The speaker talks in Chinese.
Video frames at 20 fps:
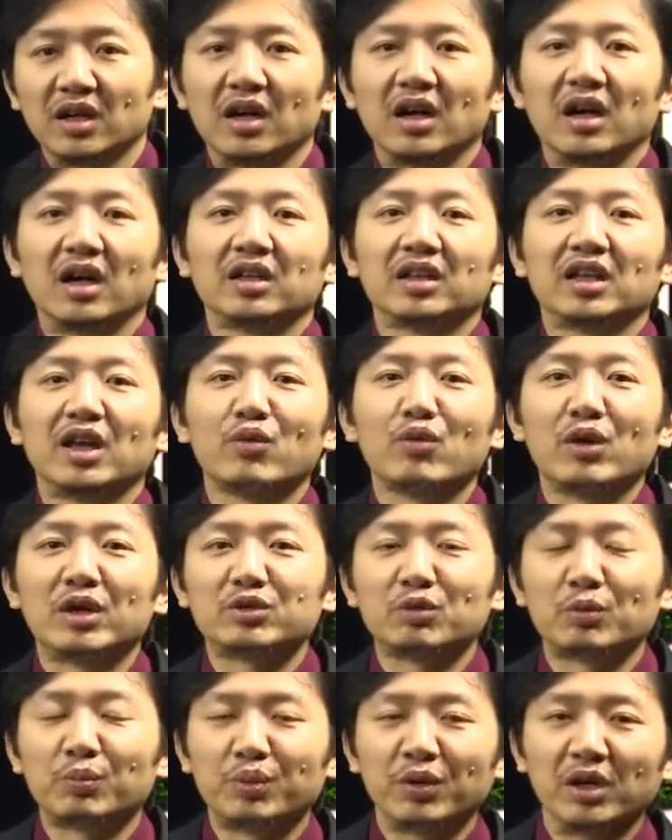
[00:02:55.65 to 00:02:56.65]
啊，那我
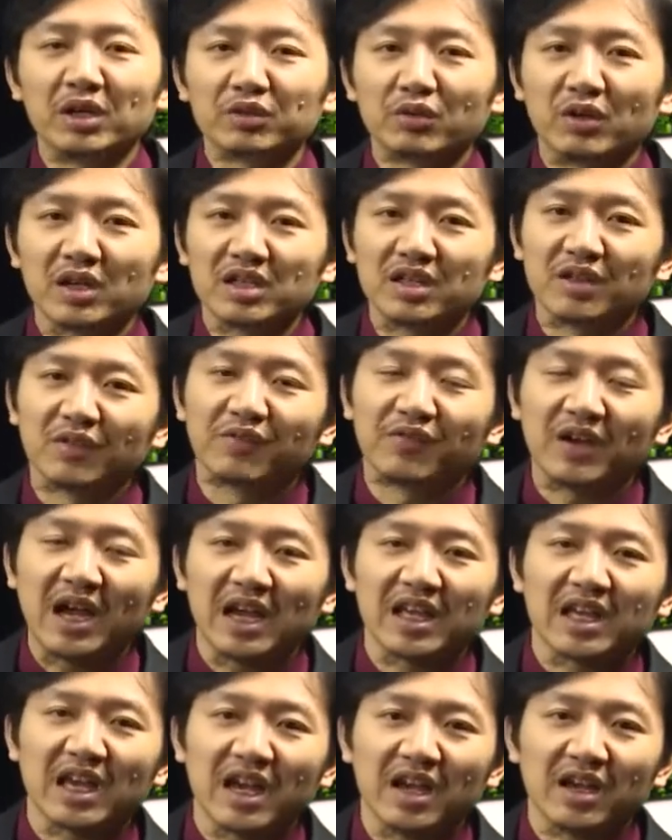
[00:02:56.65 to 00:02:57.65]
就剥夺你
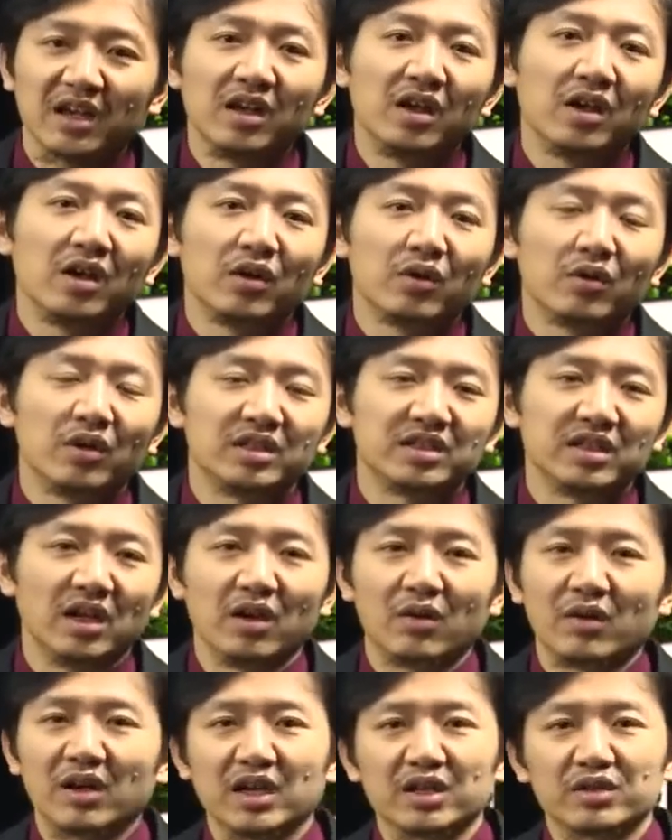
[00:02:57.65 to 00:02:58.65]
发言或
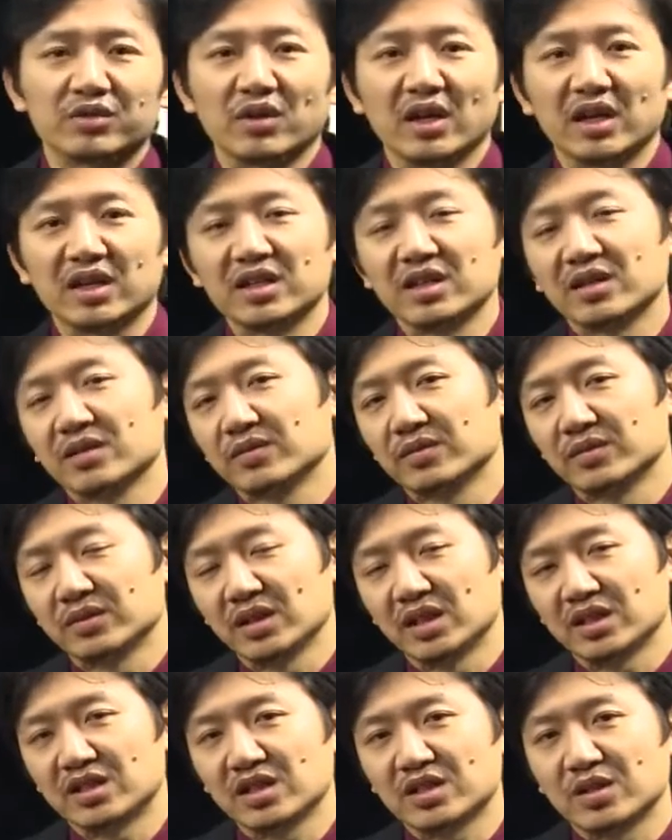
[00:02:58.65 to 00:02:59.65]
讲话的权利，
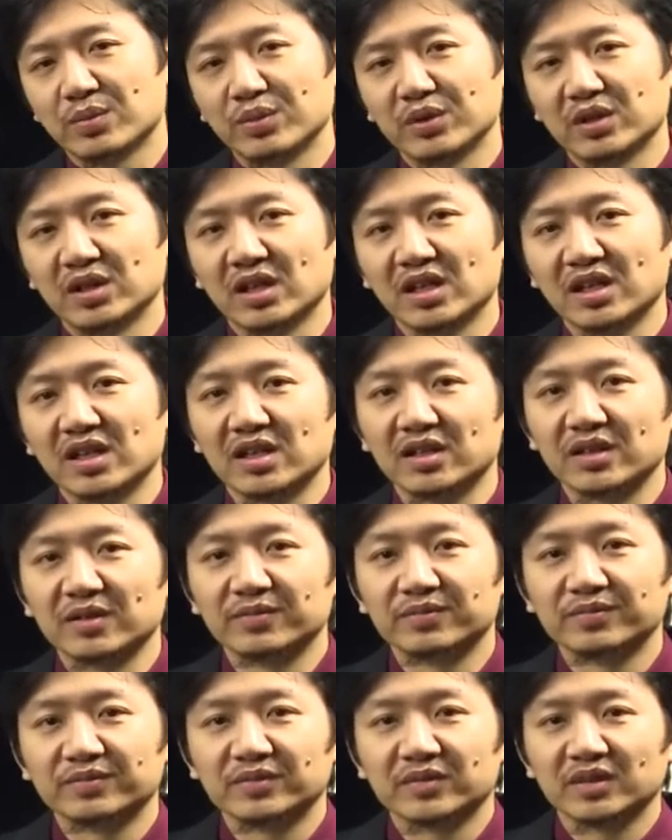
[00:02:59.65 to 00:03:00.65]
那这是不可以
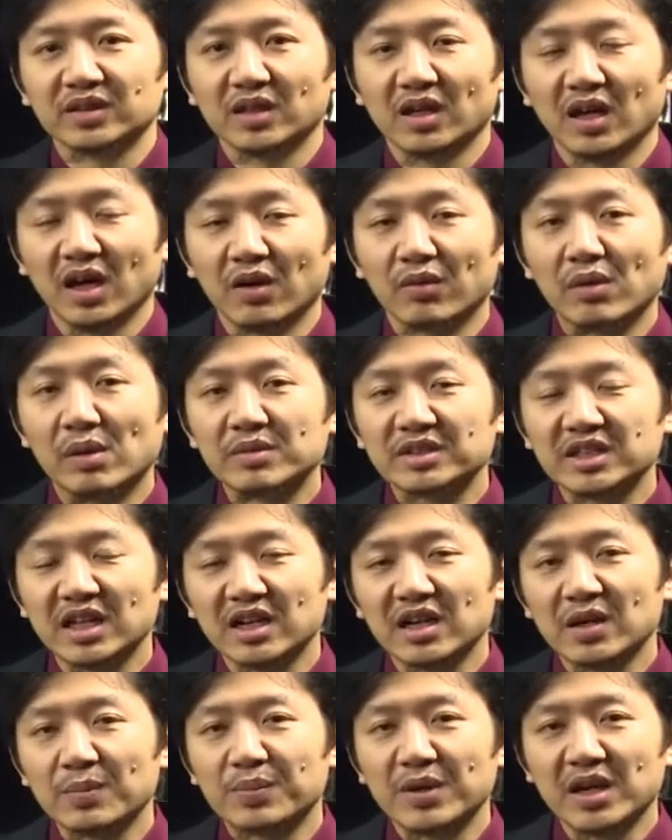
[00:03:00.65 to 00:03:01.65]
的，啊，我们在
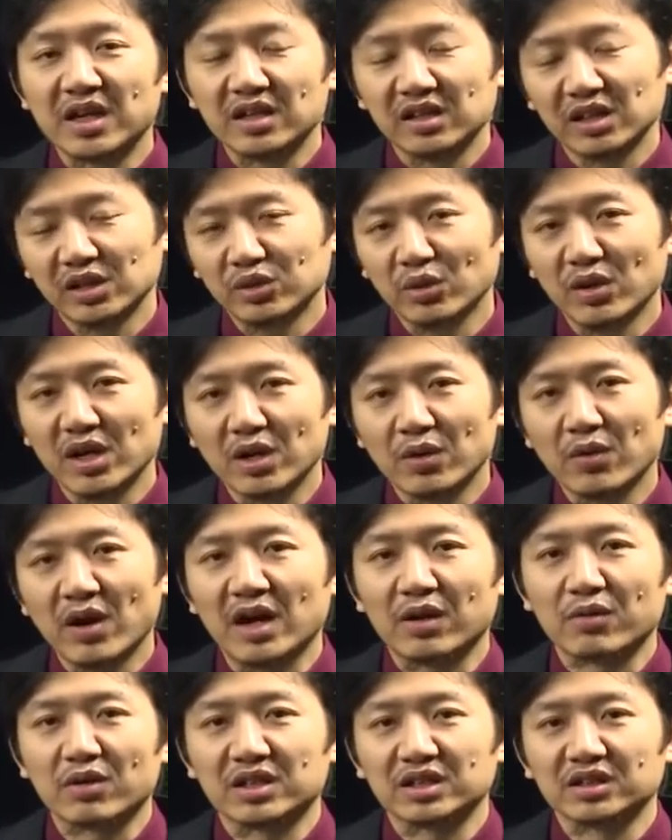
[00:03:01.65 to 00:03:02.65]
和别人的对话
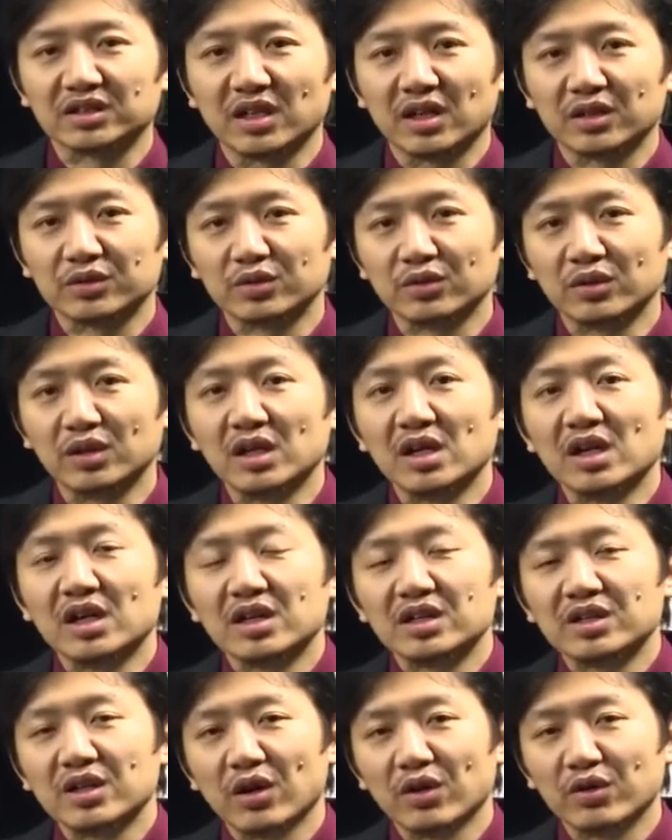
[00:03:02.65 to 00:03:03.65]
过程当中，
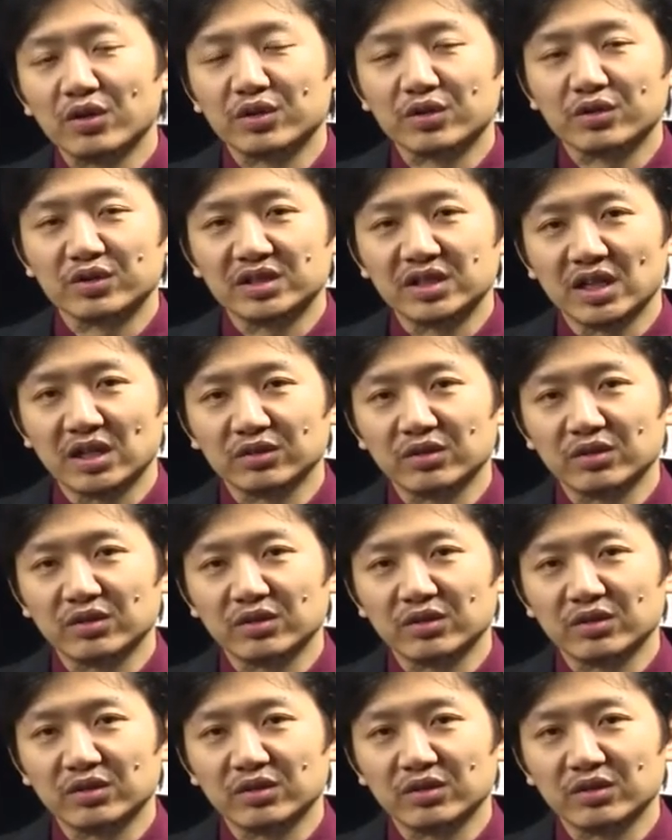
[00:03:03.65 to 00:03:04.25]
要有一种相